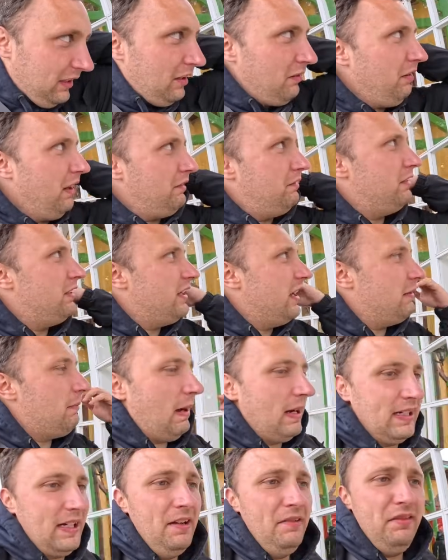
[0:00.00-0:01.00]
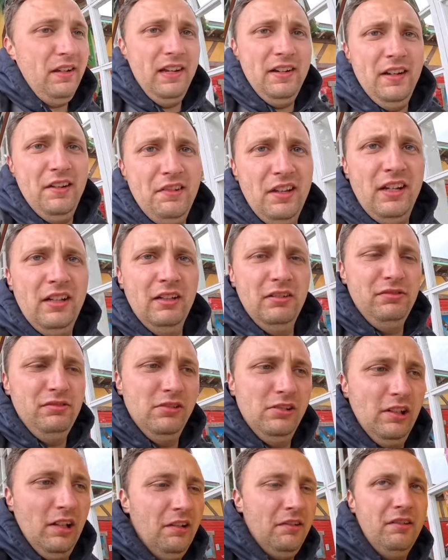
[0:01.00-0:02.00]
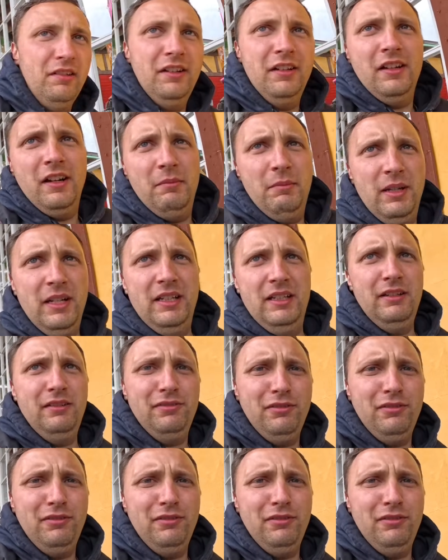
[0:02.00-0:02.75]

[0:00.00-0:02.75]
Das hat sich ja mal ganz anders angefühlt als in Linameki